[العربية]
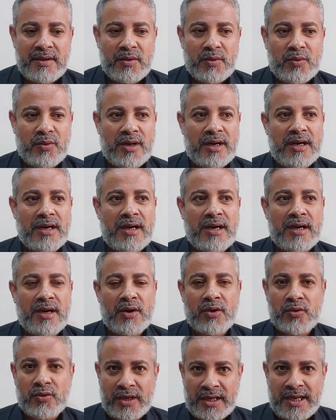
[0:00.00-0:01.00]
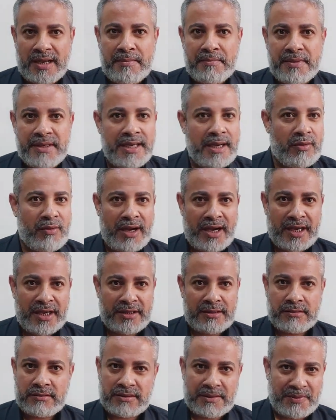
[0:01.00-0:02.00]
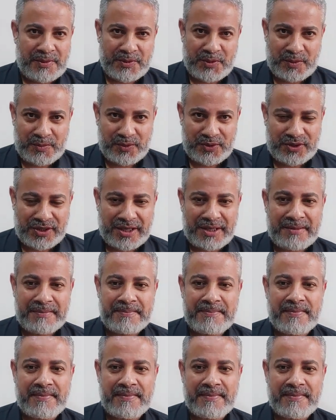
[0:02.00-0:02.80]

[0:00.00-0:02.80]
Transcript: ورؤى الأنبياء وحي ده موضوع منتهي